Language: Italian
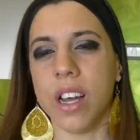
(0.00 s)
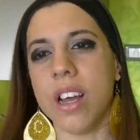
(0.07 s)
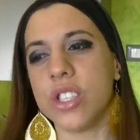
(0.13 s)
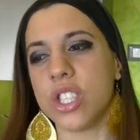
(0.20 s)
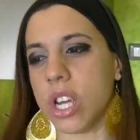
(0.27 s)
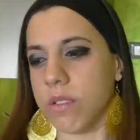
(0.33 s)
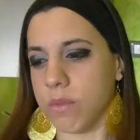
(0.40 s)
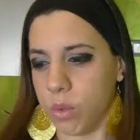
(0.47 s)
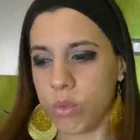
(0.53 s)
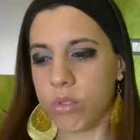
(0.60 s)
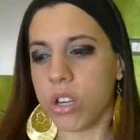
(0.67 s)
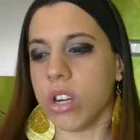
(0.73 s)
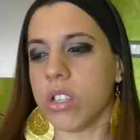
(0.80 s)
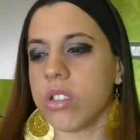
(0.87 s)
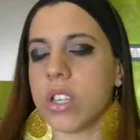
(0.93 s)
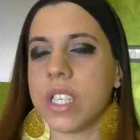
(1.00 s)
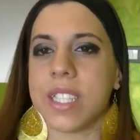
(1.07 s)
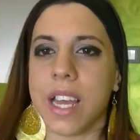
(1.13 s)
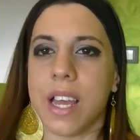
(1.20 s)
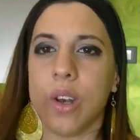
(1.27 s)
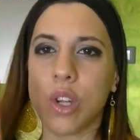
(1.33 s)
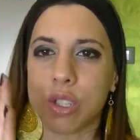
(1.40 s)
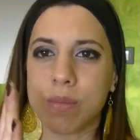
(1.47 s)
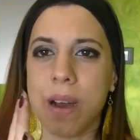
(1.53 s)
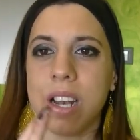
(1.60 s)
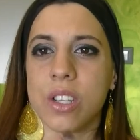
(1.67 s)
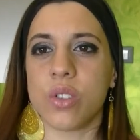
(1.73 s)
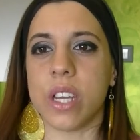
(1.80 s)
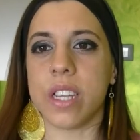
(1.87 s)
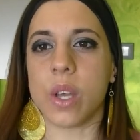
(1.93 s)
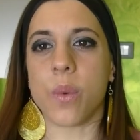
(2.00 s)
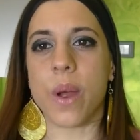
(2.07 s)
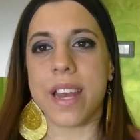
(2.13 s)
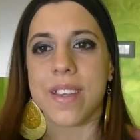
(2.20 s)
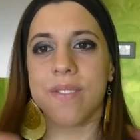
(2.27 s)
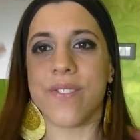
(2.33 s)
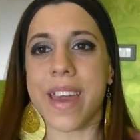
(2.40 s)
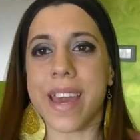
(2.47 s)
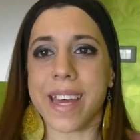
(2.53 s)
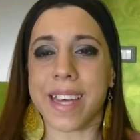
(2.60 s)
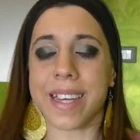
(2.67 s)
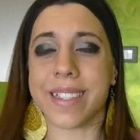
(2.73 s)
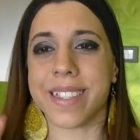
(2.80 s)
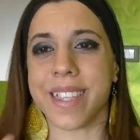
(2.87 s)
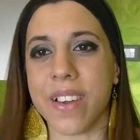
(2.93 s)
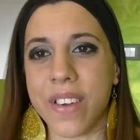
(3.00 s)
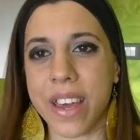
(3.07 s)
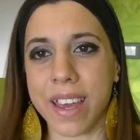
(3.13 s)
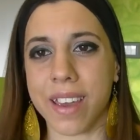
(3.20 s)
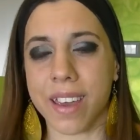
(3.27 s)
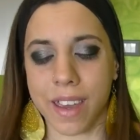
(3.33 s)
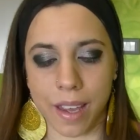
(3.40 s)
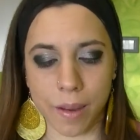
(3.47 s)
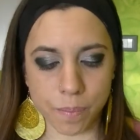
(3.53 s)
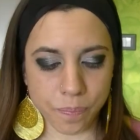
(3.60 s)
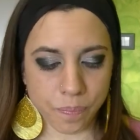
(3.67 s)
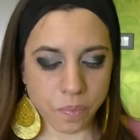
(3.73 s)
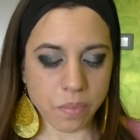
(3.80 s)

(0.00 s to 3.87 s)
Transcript: Cioè un conto è se lo smalto è di quelli vecchi, stravecchi,